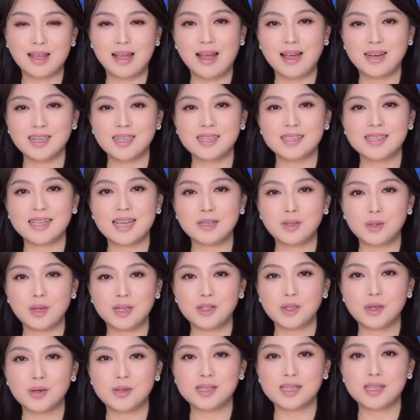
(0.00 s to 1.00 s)
正在全
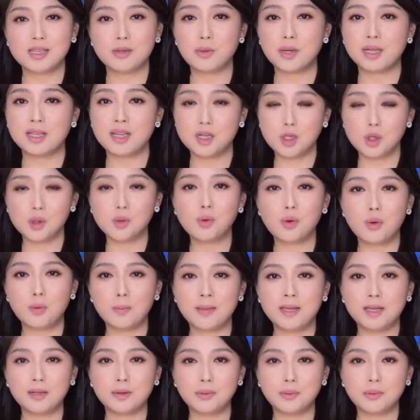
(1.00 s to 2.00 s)
球肆虐的中共
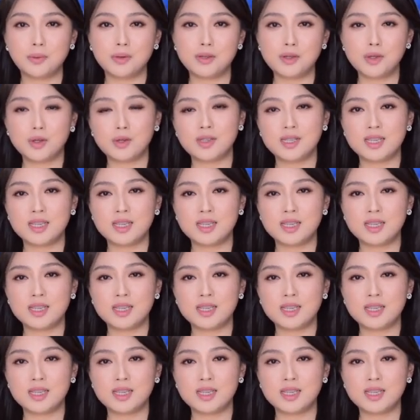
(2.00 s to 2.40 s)
病毒究